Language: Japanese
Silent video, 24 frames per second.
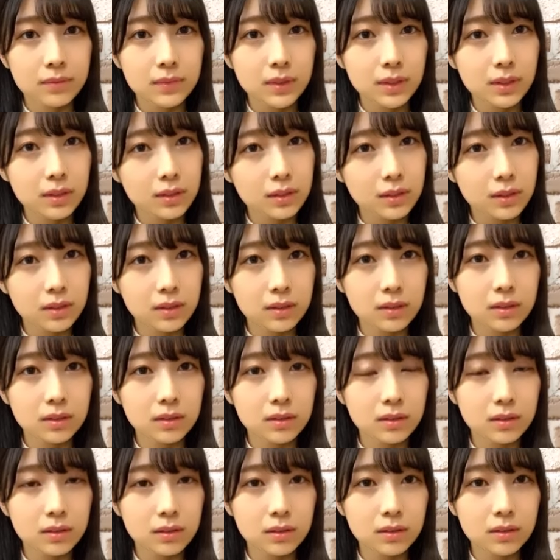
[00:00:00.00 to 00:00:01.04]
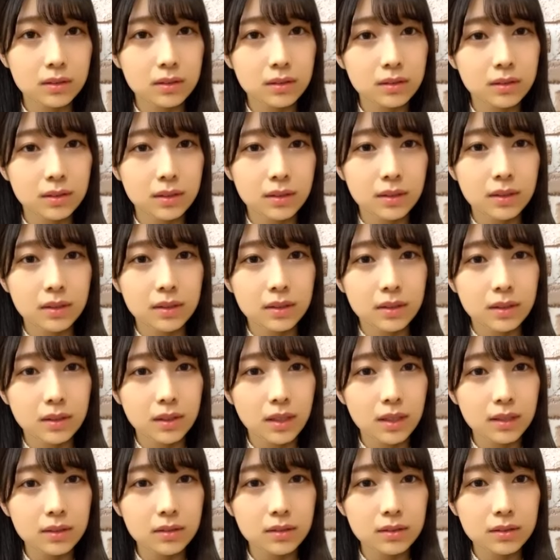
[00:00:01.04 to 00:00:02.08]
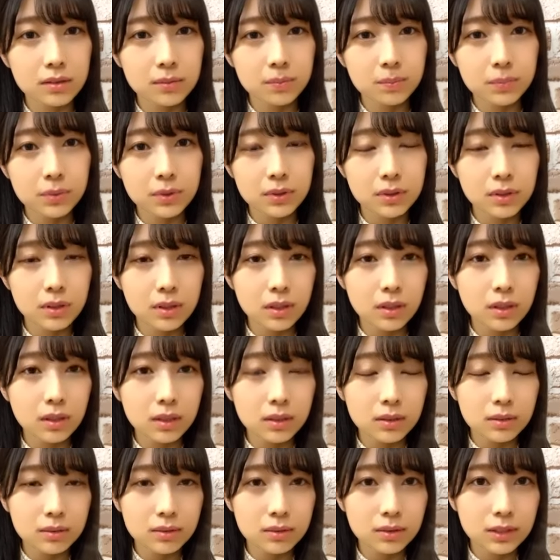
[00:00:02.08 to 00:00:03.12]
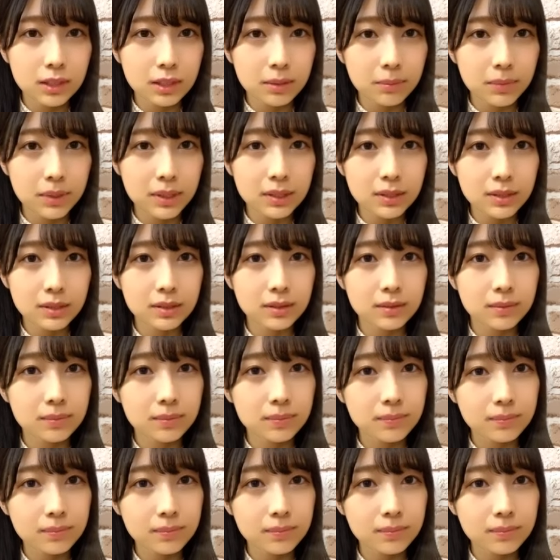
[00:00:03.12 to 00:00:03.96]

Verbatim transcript: なってるなってるあと10分ありがとうございます